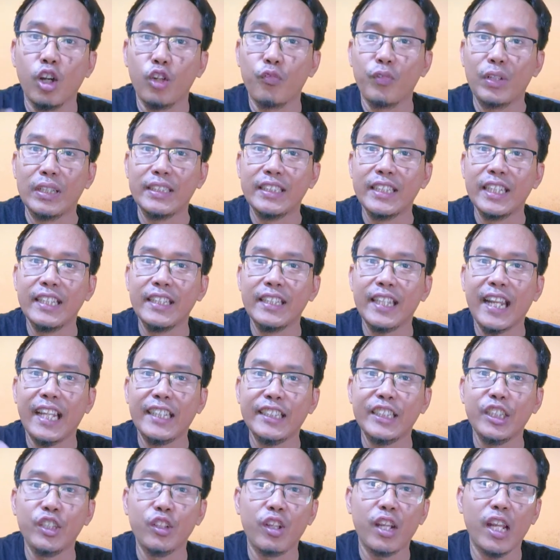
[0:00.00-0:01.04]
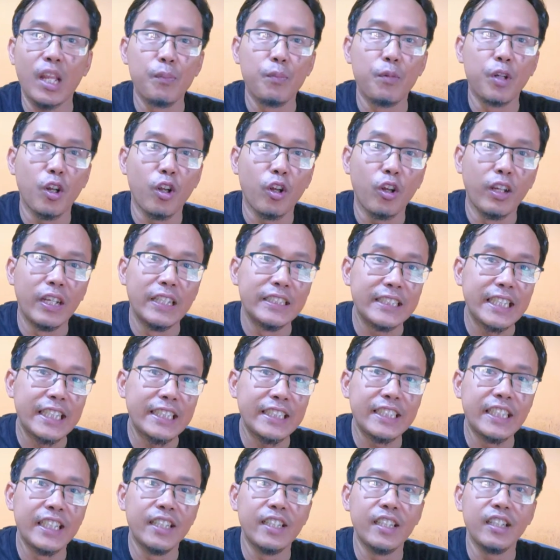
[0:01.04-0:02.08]
Konvensi International Labor
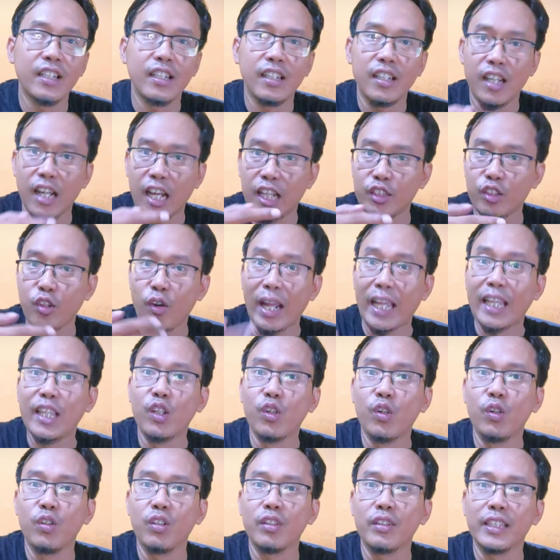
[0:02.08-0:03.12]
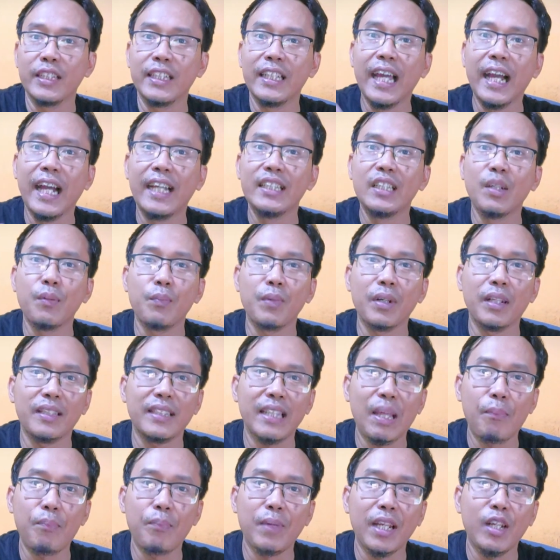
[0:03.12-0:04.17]
Organization atau ILO tidak hanya
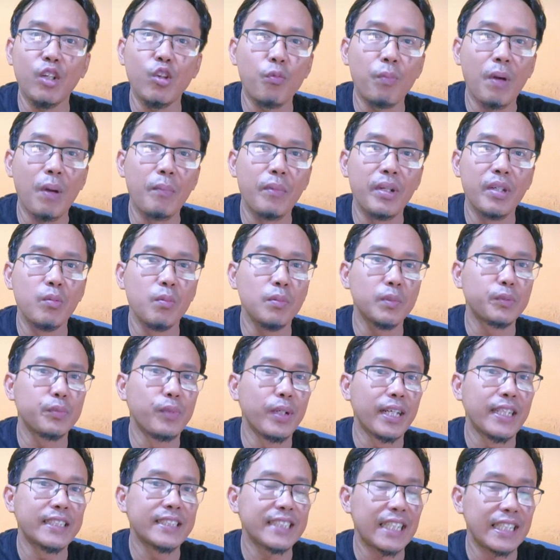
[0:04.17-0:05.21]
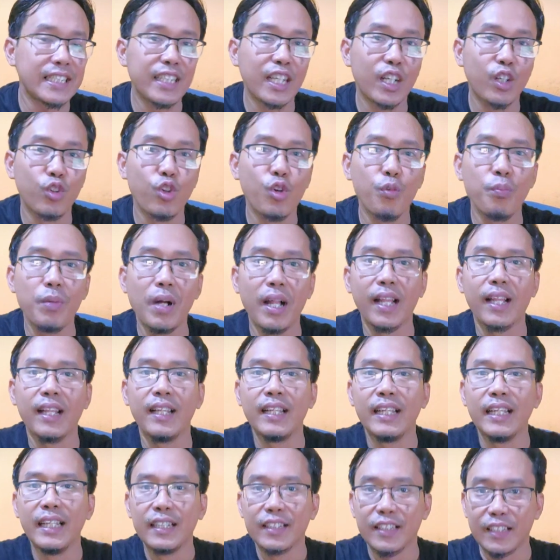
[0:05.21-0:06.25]
menetapkan upah minimum sebagai standar
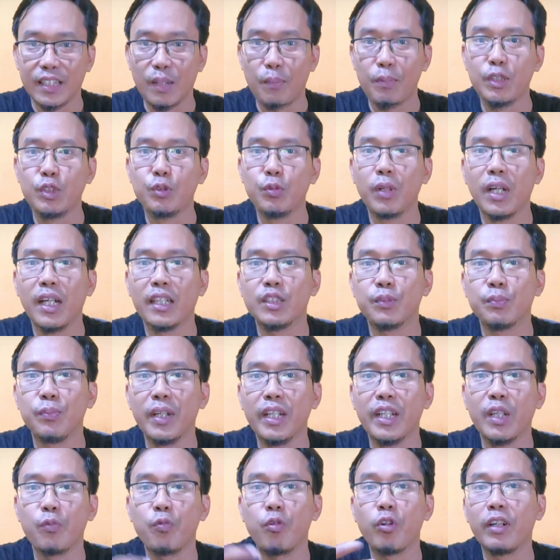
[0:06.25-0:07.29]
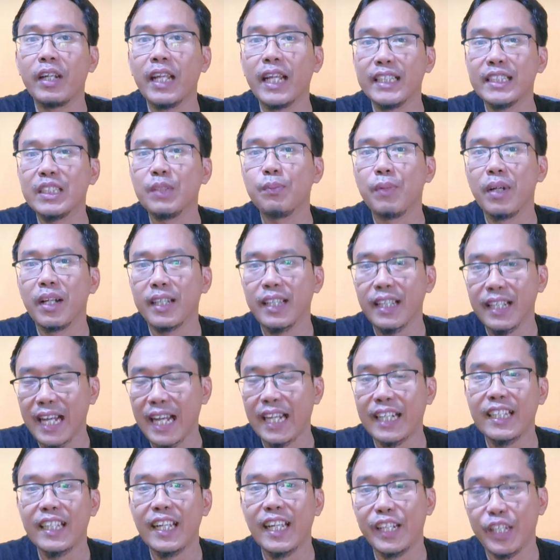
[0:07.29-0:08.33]
global, tetapi juga sebagai fondasi bagi
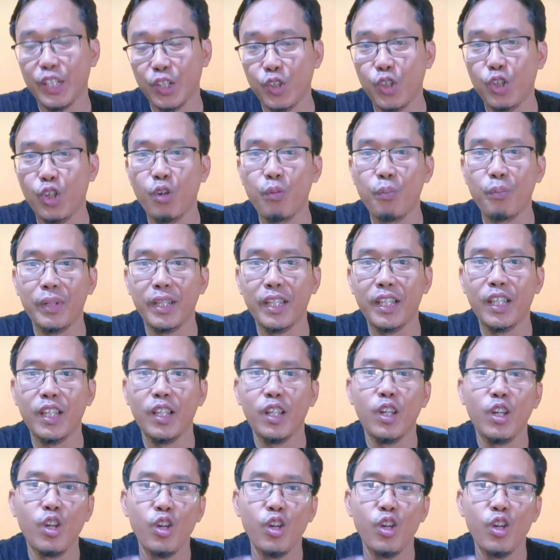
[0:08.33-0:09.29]
keadilan ekonomi.